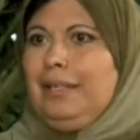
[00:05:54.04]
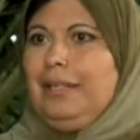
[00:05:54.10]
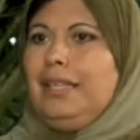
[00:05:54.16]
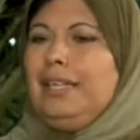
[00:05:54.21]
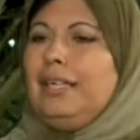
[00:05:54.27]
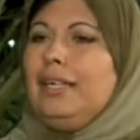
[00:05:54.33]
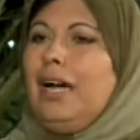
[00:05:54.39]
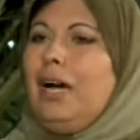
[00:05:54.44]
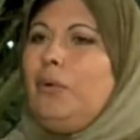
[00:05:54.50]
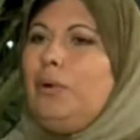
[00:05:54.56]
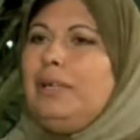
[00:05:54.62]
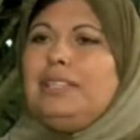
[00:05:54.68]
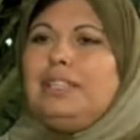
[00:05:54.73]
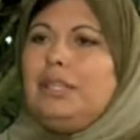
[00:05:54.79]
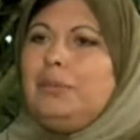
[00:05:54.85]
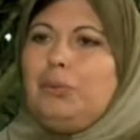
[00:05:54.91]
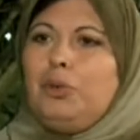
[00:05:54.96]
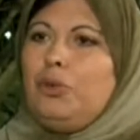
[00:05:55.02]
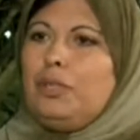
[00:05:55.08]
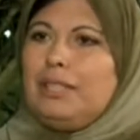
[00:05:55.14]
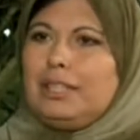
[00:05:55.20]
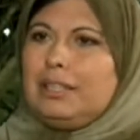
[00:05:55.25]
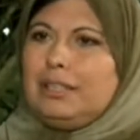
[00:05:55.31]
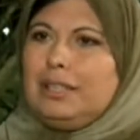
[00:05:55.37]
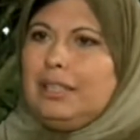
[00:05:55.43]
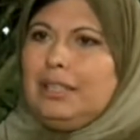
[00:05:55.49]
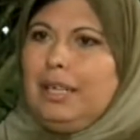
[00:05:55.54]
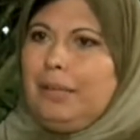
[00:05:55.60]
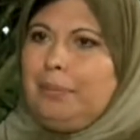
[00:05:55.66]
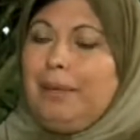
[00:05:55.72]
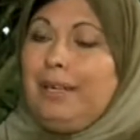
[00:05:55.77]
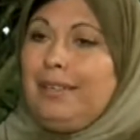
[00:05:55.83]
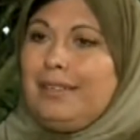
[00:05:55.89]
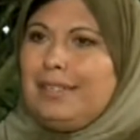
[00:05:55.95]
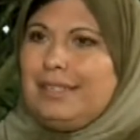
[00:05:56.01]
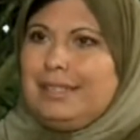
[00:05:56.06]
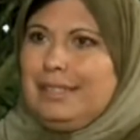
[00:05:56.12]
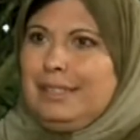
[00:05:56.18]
لاول شيء اللي باخذ باخذ